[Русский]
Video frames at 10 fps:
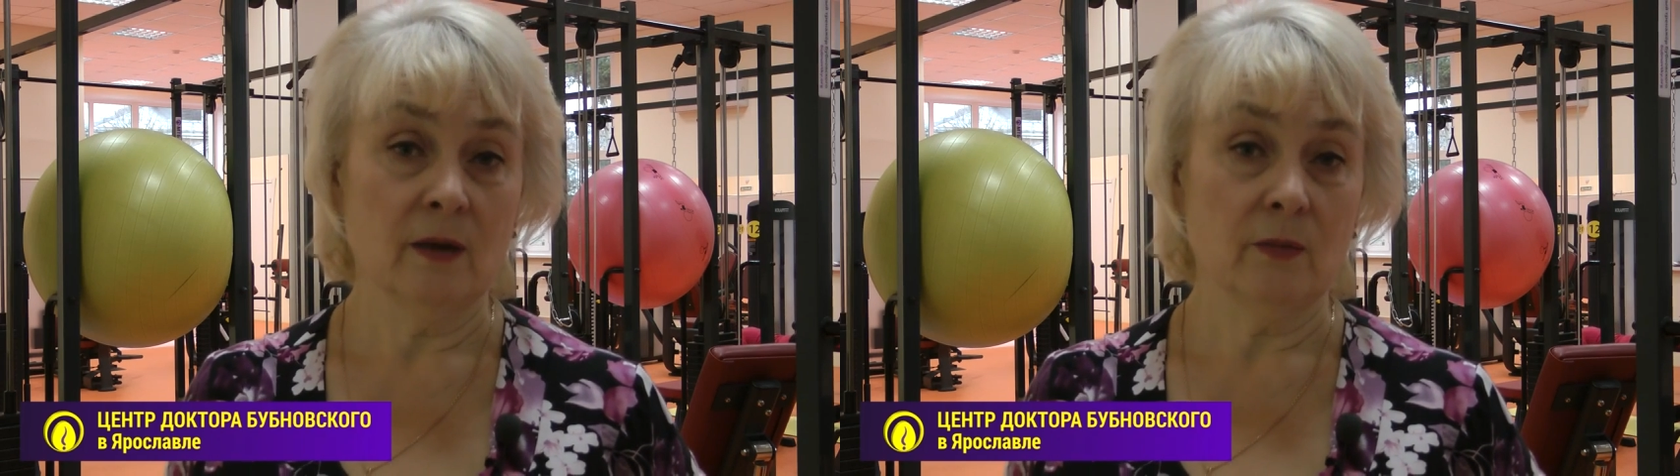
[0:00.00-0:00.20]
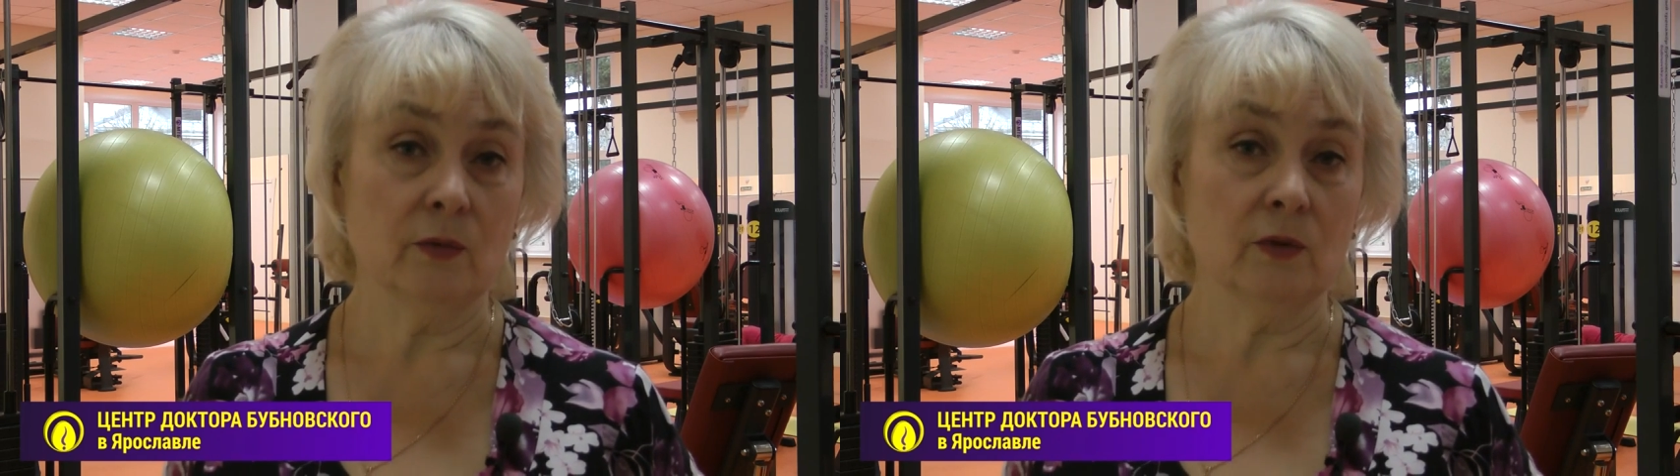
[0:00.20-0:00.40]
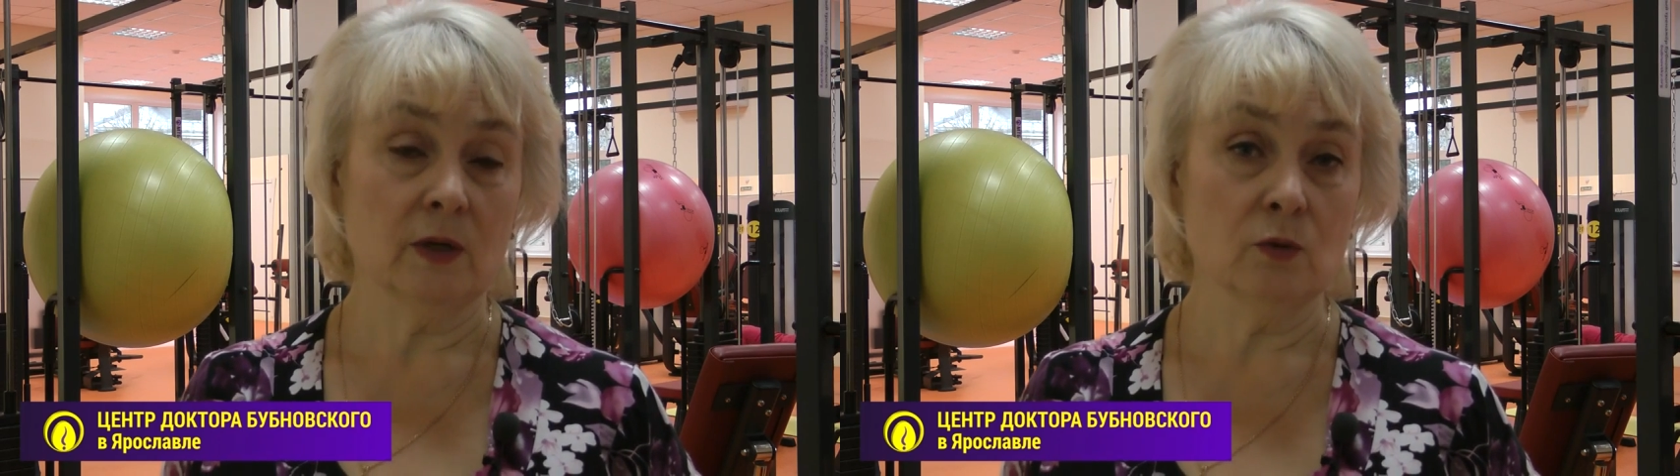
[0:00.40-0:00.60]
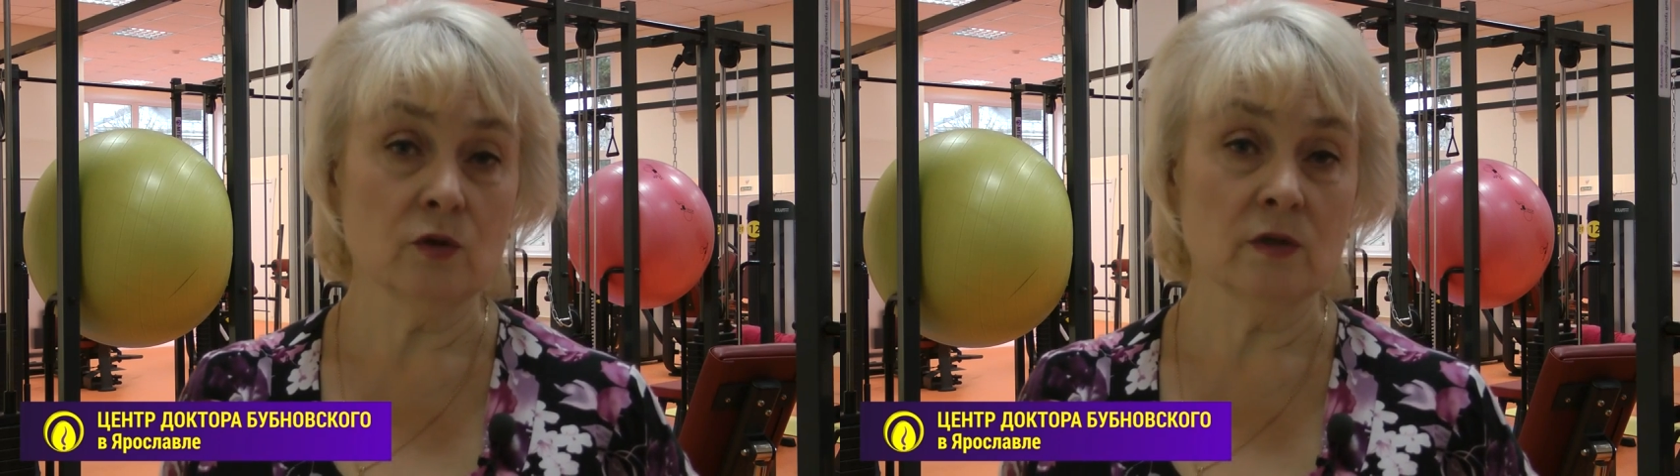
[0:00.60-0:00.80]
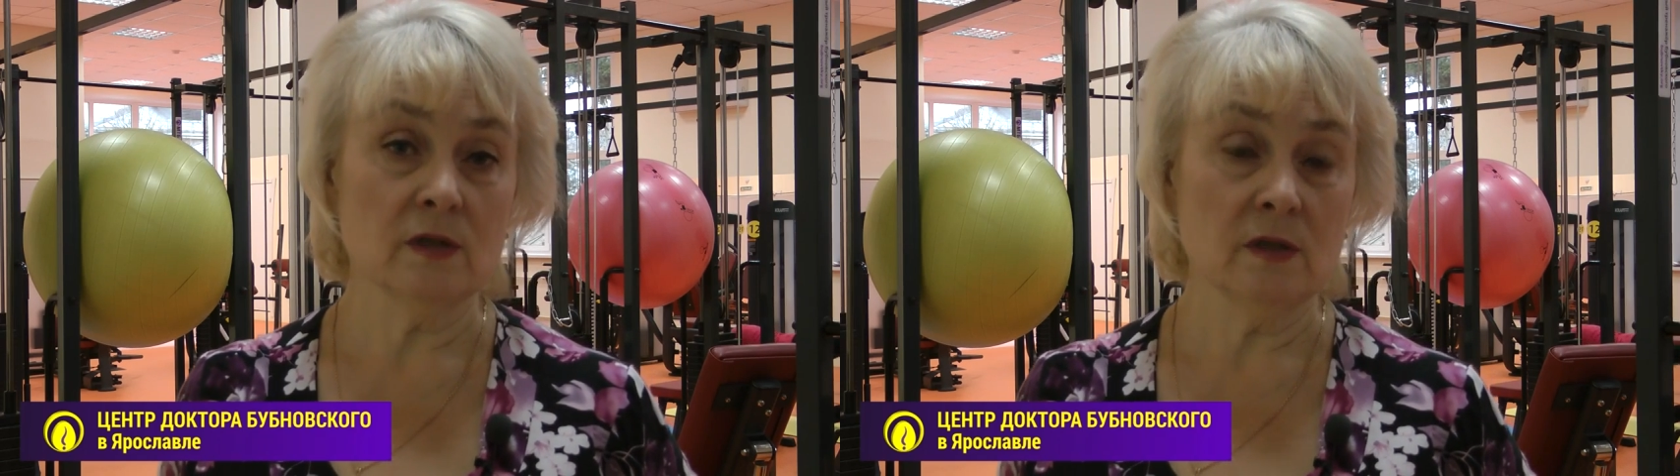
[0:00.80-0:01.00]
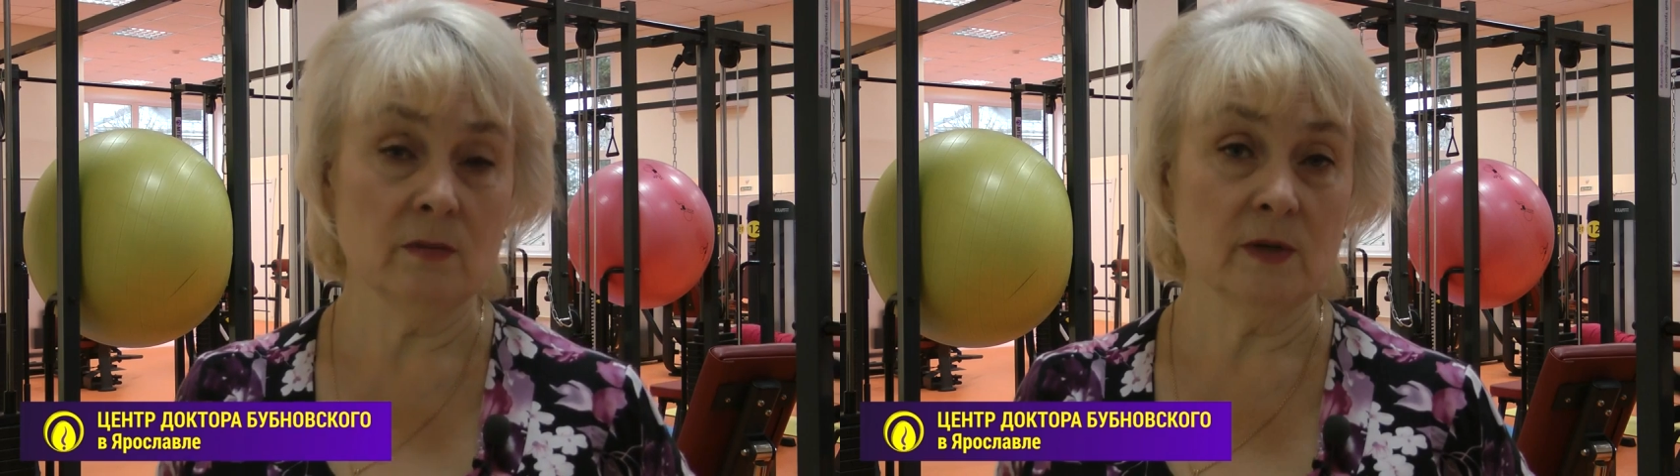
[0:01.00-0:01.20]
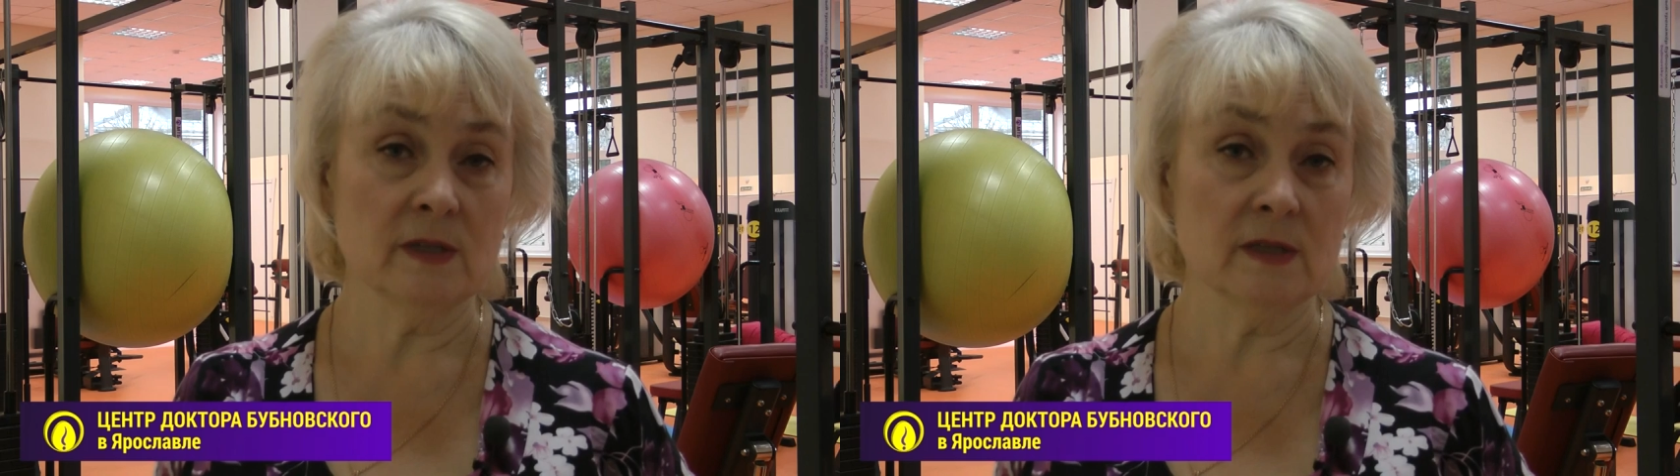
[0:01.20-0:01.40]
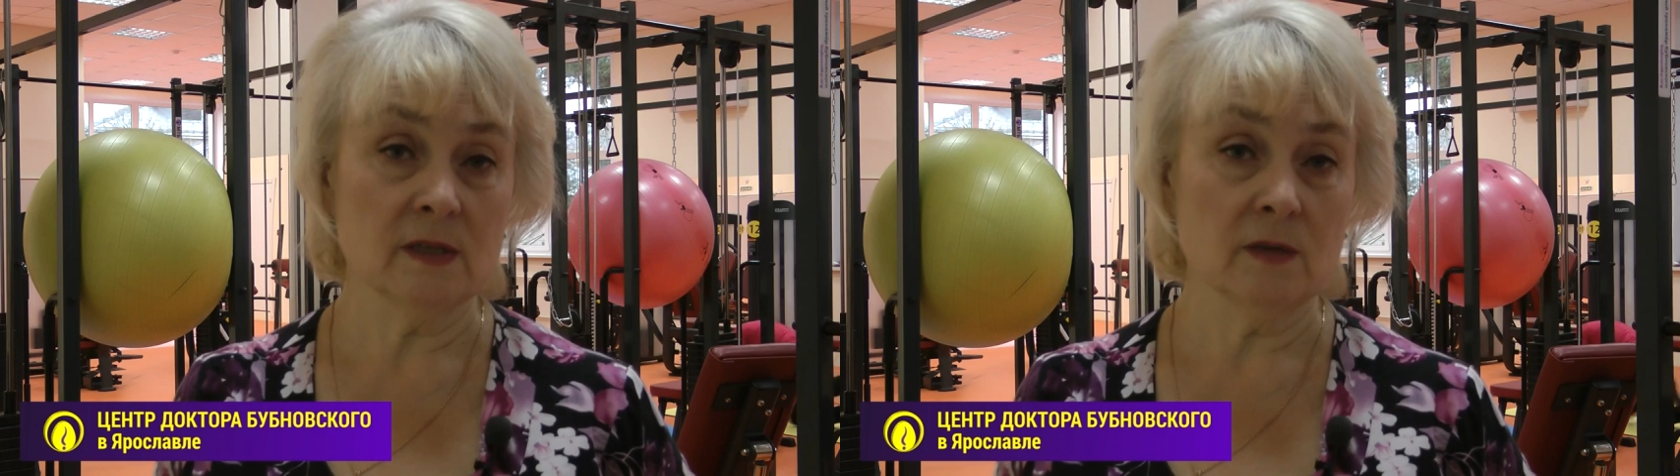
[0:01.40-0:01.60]
Вот. А нужно
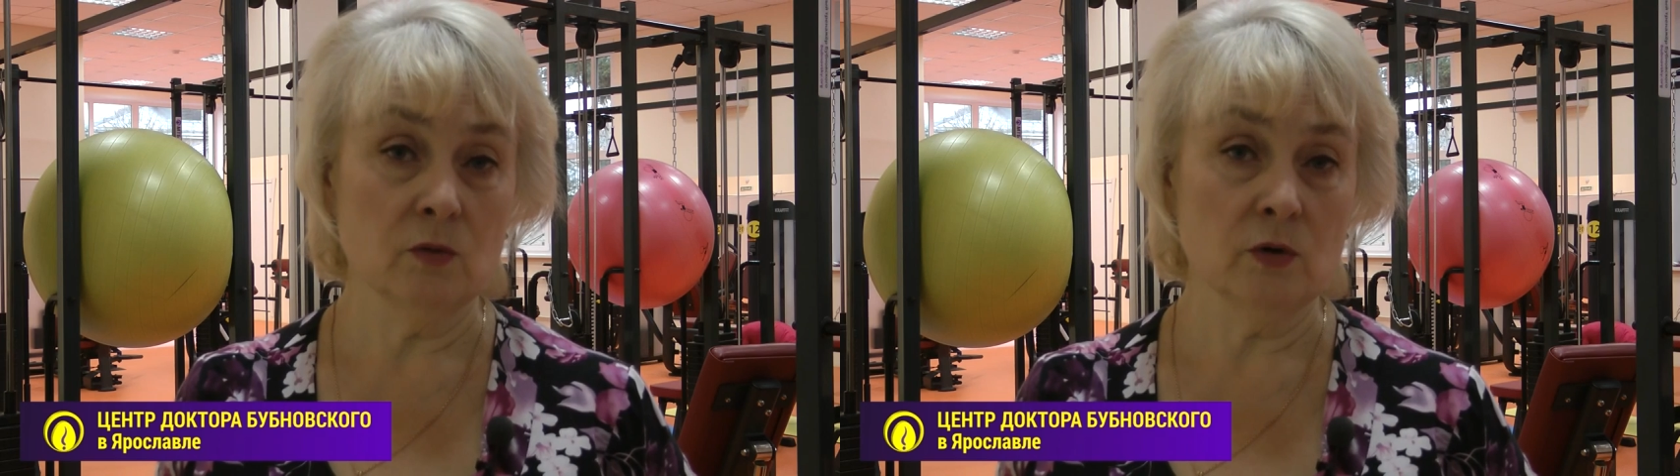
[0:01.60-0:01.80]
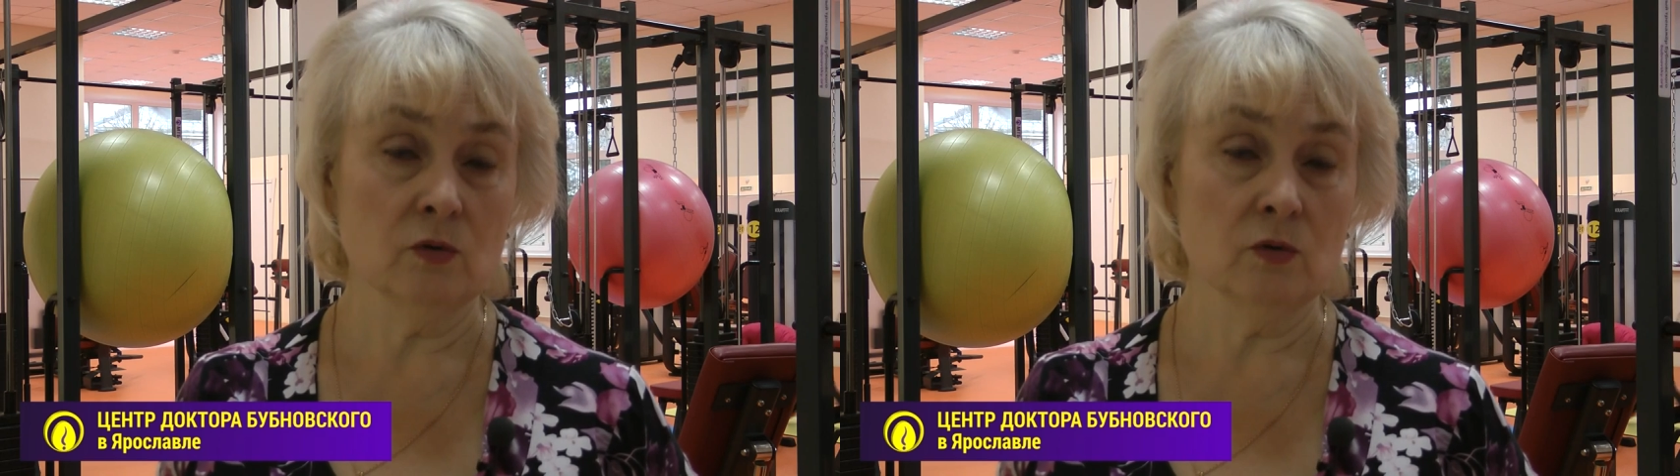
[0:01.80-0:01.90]
заниматься собой,